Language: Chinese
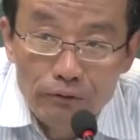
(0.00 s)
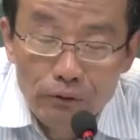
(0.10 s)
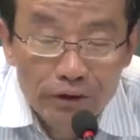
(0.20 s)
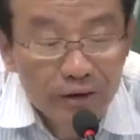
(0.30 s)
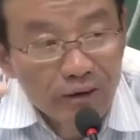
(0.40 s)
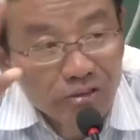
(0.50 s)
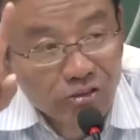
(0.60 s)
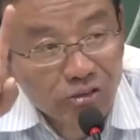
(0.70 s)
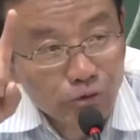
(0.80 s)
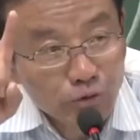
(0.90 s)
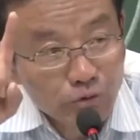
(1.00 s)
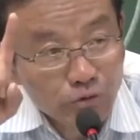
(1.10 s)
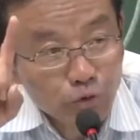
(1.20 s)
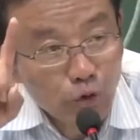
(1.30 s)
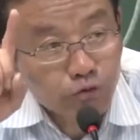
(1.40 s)
用一个个词语
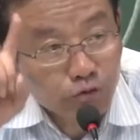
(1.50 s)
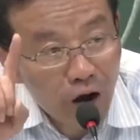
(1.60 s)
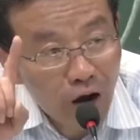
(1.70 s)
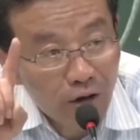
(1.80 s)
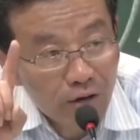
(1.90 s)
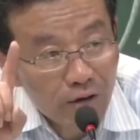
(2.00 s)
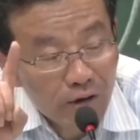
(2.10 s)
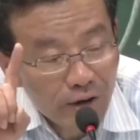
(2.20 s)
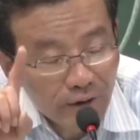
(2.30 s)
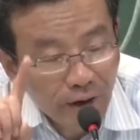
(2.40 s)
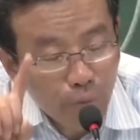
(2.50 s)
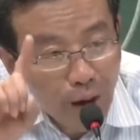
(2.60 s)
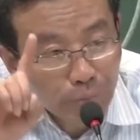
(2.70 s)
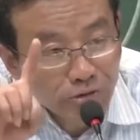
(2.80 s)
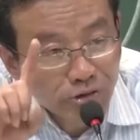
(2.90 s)
做符号，给
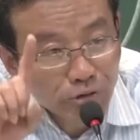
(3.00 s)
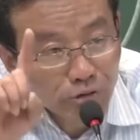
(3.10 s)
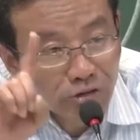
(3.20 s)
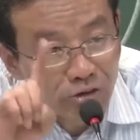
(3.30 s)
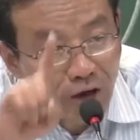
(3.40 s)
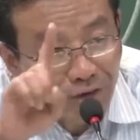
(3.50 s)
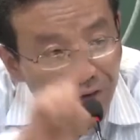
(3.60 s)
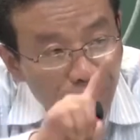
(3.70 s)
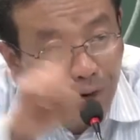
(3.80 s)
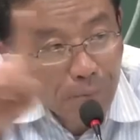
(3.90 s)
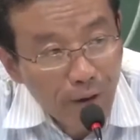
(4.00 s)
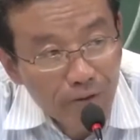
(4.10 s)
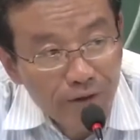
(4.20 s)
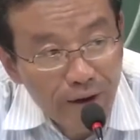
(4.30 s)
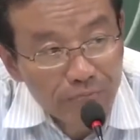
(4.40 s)
外部事物贴上一个个
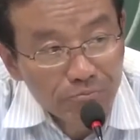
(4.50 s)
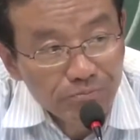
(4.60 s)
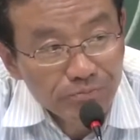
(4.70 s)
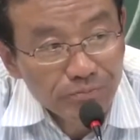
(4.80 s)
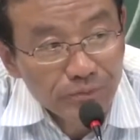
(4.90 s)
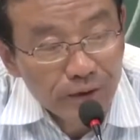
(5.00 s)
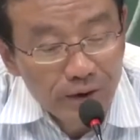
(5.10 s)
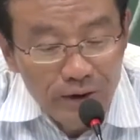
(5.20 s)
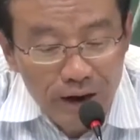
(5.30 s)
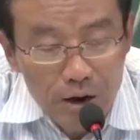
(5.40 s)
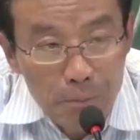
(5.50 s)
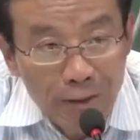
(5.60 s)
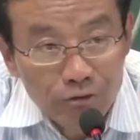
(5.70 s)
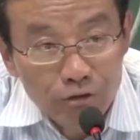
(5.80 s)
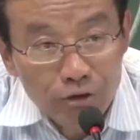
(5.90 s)
标签，然后
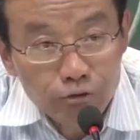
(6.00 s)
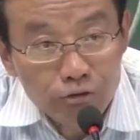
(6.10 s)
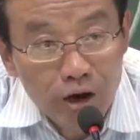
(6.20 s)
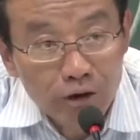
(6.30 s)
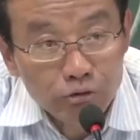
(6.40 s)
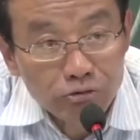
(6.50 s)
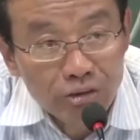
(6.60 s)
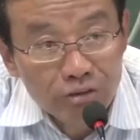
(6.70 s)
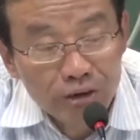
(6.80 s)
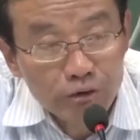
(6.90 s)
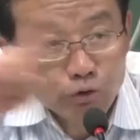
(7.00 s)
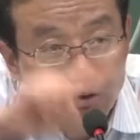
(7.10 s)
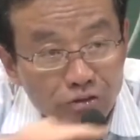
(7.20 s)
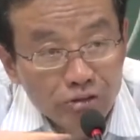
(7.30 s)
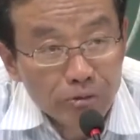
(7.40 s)
把这些符号组织在一个
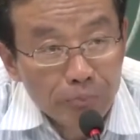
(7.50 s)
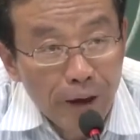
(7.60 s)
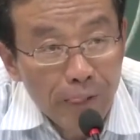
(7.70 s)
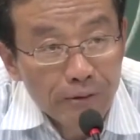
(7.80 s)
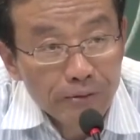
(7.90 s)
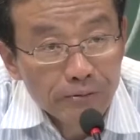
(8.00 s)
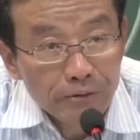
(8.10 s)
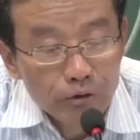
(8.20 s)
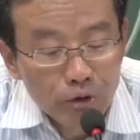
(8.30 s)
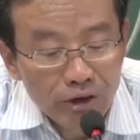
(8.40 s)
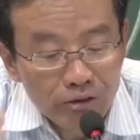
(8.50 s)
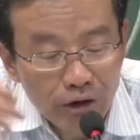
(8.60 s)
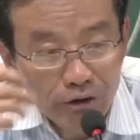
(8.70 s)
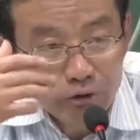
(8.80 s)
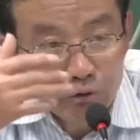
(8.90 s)
句子里边，用一
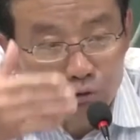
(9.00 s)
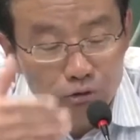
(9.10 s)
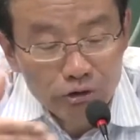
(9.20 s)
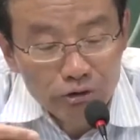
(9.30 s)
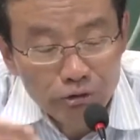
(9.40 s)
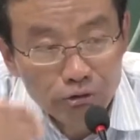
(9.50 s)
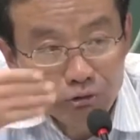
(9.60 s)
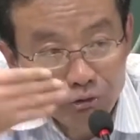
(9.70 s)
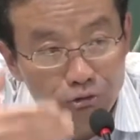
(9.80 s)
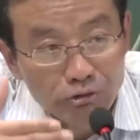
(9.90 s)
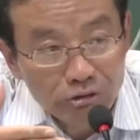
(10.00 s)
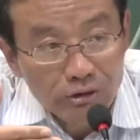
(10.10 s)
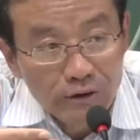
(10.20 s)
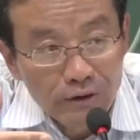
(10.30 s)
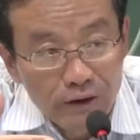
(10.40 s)
条一句又一句的句
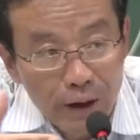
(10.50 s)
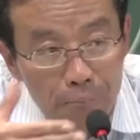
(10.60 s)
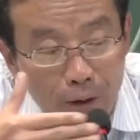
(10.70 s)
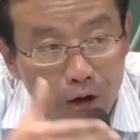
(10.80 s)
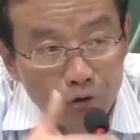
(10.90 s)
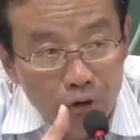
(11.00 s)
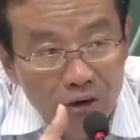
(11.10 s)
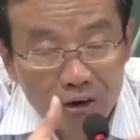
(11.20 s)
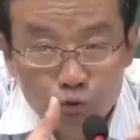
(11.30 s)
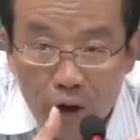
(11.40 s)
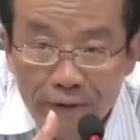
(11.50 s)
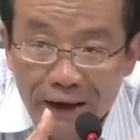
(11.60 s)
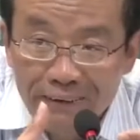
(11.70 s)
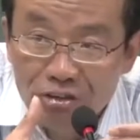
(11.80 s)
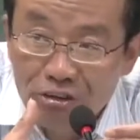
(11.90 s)
子来保存和传
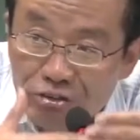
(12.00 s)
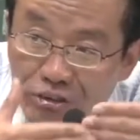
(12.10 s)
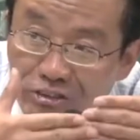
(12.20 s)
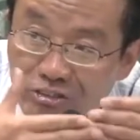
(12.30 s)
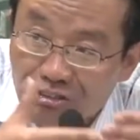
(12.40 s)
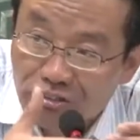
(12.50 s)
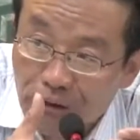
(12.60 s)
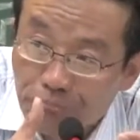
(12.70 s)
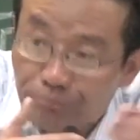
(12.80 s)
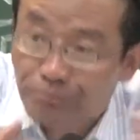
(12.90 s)
达信息和知识。